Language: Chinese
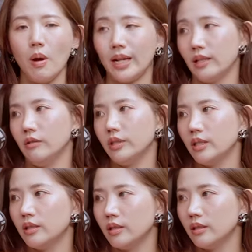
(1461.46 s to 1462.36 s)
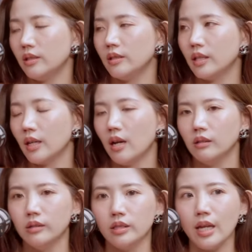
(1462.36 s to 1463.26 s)
花凋谢这件事情好
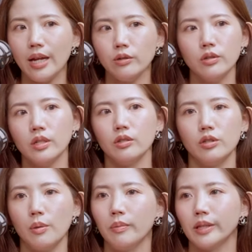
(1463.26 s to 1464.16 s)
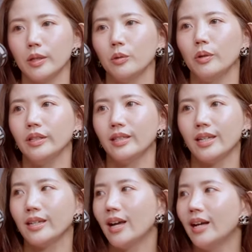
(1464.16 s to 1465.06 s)
了，其实它就是一个生命的轮
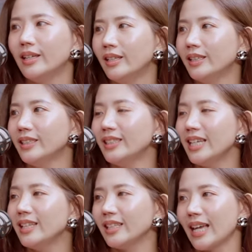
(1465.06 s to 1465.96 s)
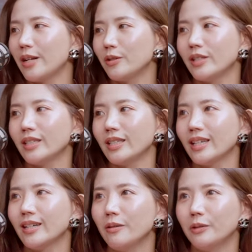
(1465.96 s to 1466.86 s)
替啊。所以这样的感觉，其实
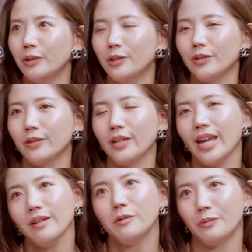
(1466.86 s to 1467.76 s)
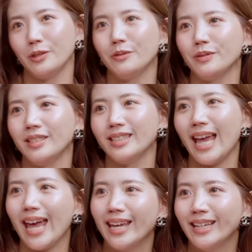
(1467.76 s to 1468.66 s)
也让我们会觉得说，哎，我们是不是
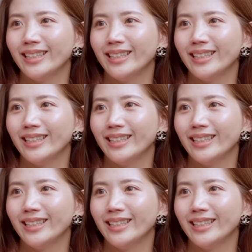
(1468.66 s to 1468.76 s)
在。